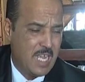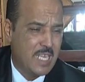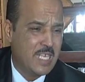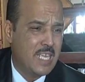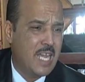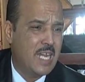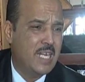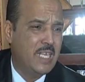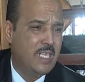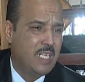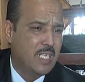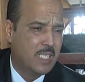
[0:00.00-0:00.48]

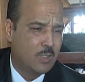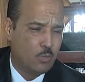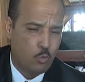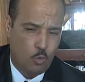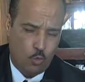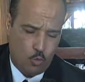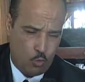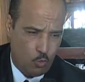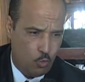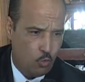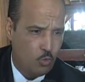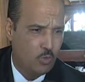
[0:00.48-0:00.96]
يعني يلزم
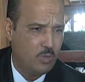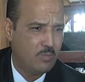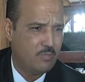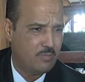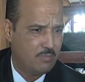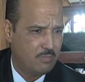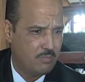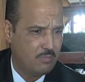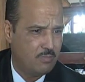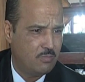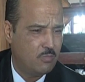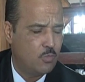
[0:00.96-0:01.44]
يكون
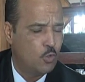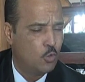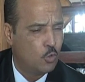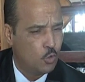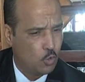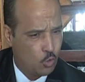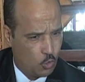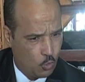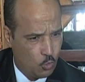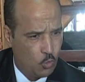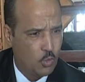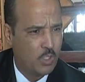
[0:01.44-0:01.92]

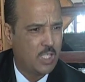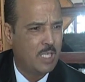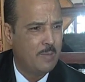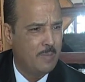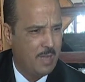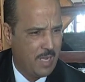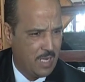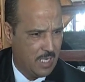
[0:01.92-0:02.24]
دستور كما